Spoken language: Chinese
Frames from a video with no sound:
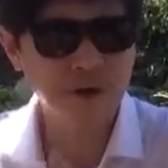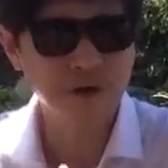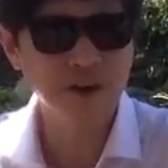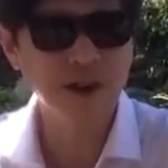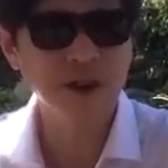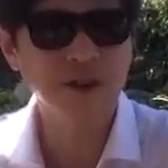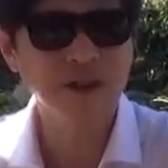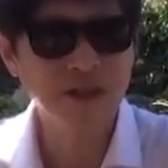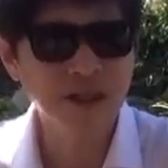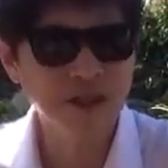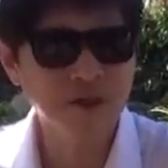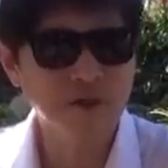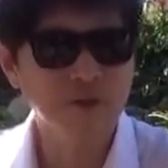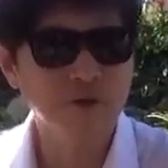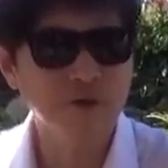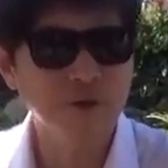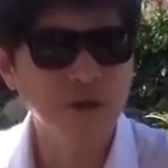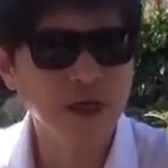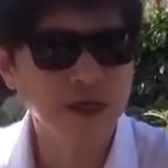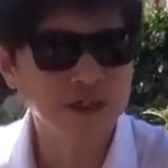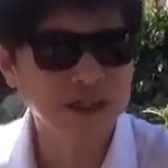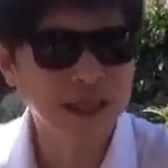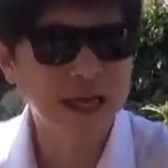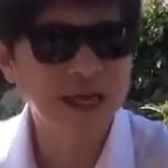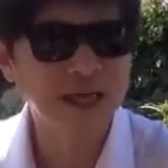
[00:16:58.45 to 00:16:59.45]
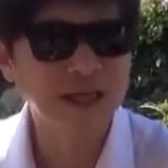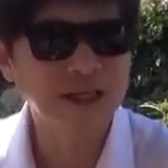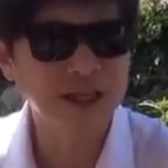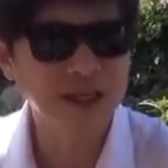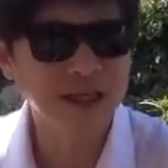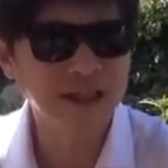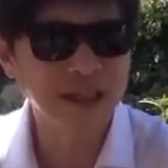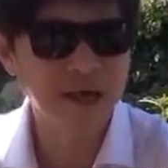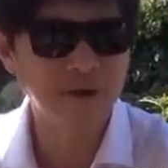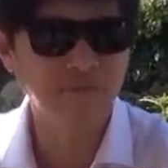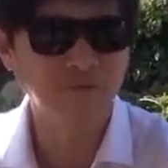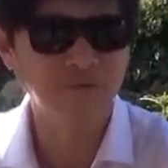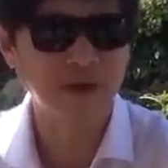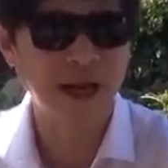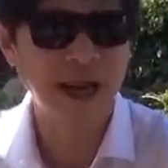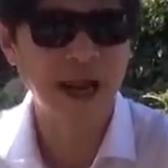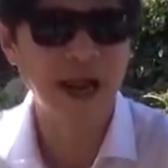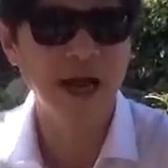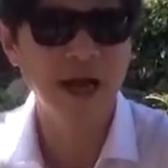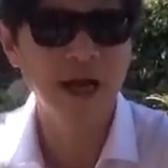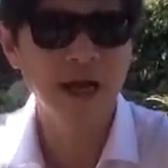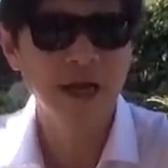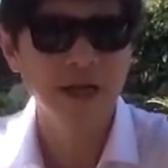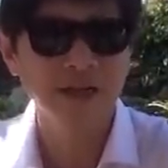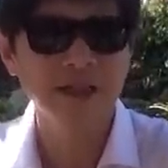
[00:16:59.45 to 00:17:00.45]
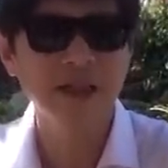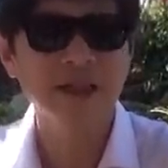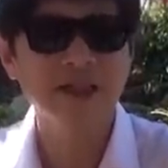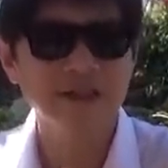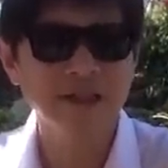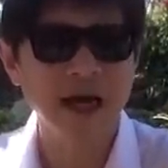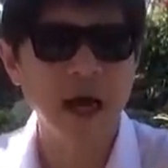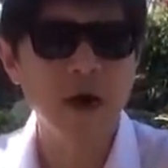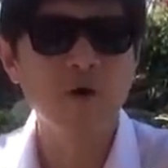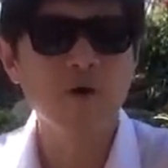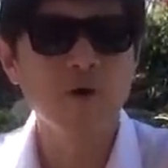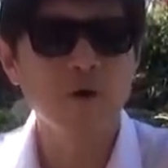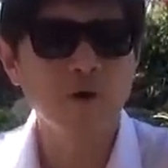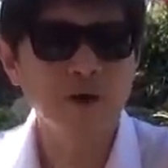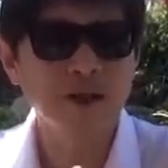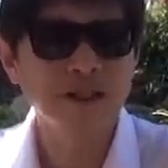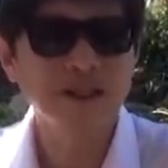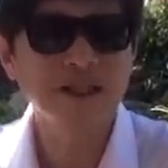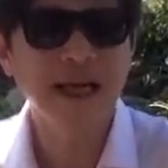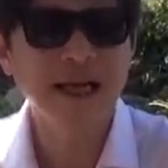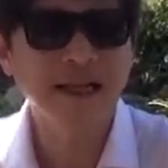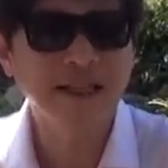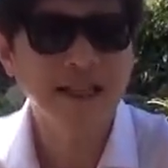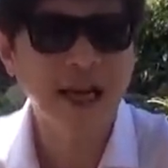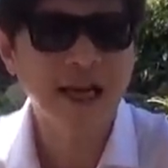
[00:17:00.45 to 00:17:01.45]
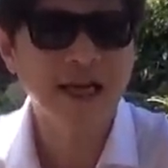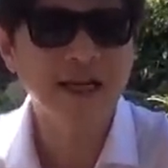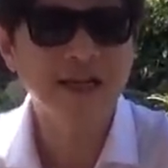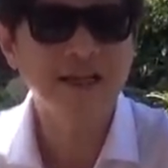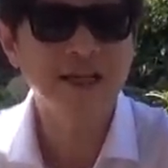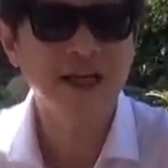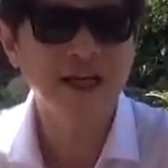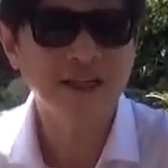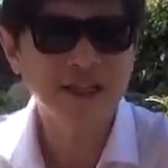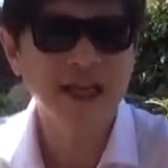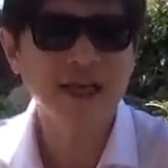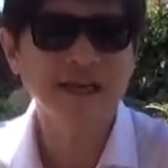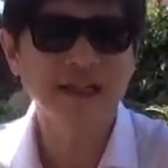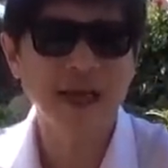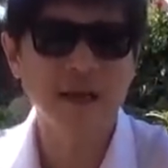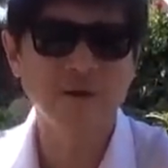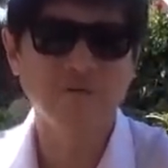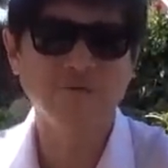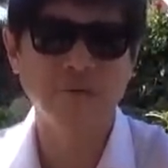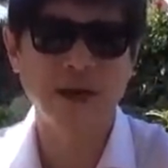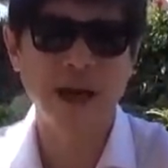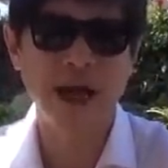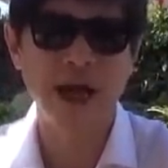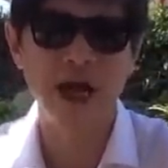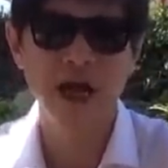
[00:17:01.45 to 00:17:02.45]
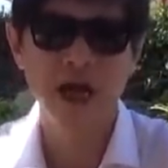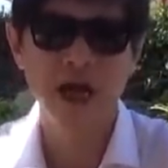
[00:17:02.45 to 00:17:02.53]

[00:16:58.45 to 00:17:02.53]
进政治局要待一届，待五年；进常委会再待一届，再待五年。